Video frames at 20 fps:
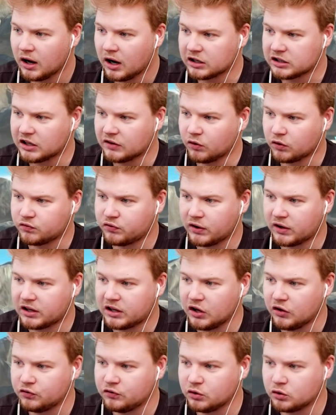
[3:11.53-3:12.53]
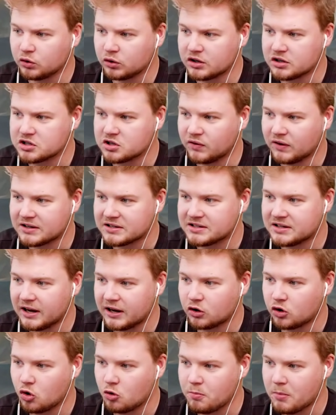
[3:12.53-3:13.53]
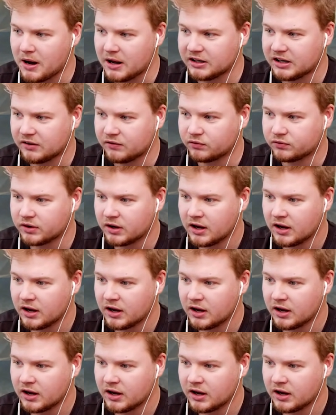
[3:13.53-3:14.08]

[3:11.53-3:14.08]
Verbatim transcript: Ach, der wurde vergiftet oder sowas, ne? Guck mal, der...